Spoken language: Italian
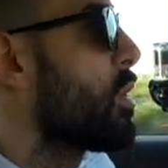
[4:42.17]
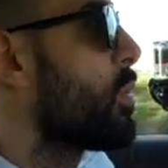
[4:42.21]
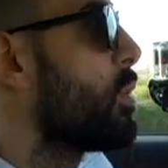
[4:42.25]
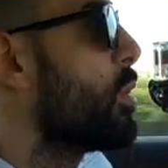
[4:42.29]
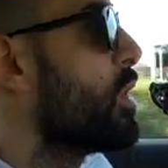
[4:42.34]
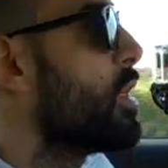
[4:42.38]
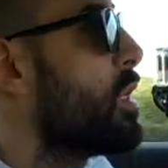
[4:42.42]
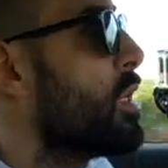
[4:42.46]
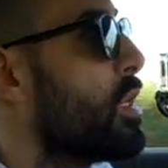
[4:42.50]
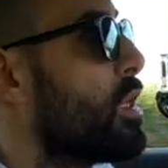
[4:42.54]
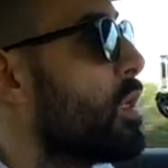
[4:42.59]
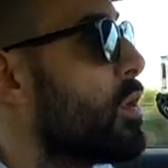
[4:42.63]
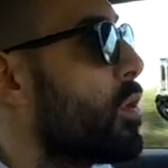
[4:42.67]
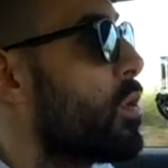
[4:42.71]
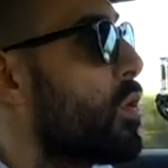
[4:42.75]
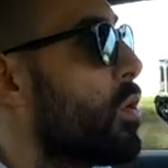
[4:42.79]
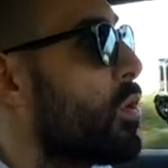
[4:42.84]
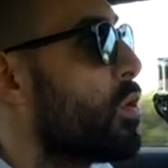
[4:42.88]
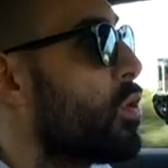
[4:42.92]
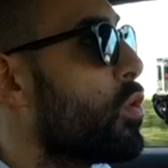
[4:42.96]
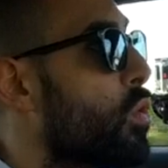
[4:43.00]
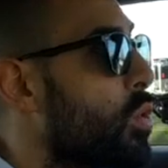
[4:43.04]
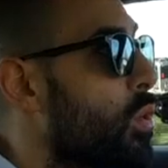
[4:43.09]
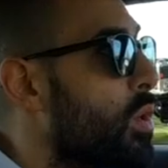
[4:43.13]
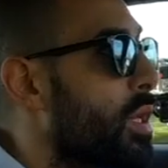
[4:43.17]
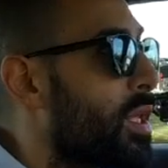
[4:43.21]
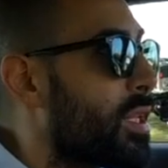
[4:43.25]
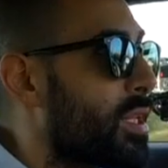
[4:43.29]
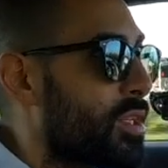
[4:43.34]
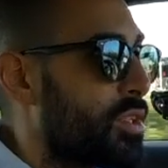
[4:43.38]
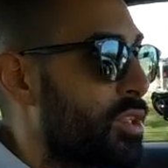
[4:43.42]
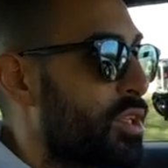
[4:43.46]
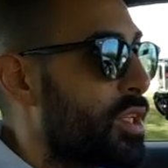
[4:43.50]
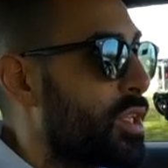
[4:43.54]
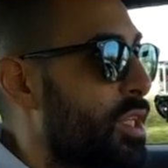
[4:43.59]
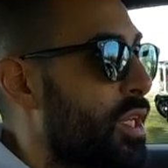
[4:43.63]
quindi non ho nulla
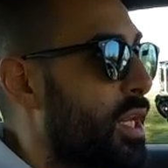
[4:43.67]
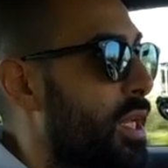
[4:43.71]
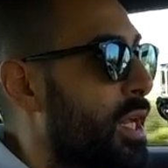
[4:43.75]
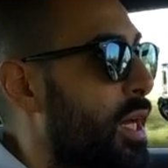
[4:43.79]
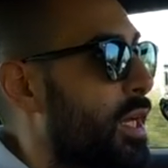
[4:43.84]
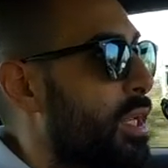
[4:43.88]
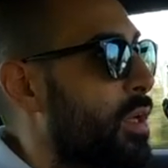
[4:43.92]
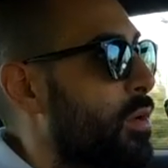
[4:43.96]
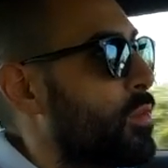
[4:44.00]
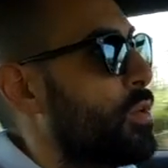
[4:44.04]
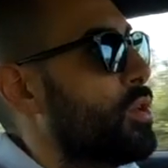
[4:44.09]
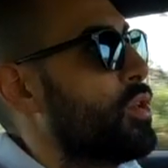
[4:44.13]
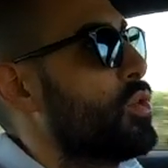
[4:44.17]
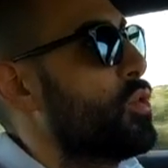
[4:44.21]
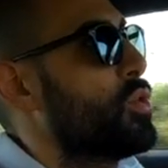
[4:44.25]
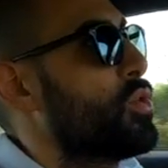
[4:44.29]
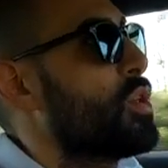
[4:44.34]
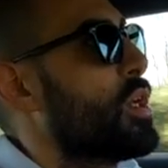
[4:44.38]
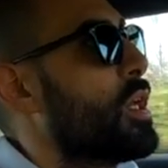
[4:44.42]
da segnalare in questo